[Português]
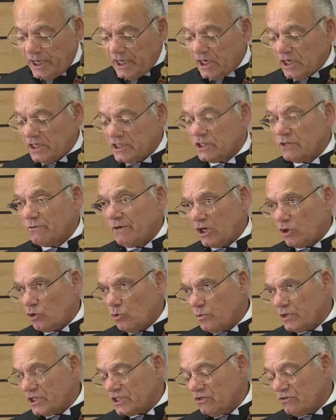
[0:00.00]
em relação à
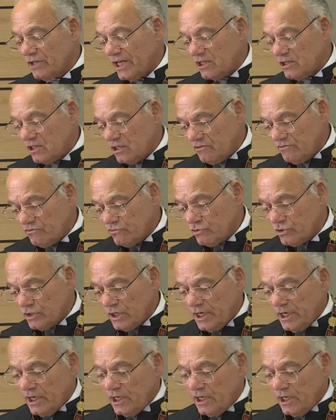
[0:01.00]
recuperação de ativos,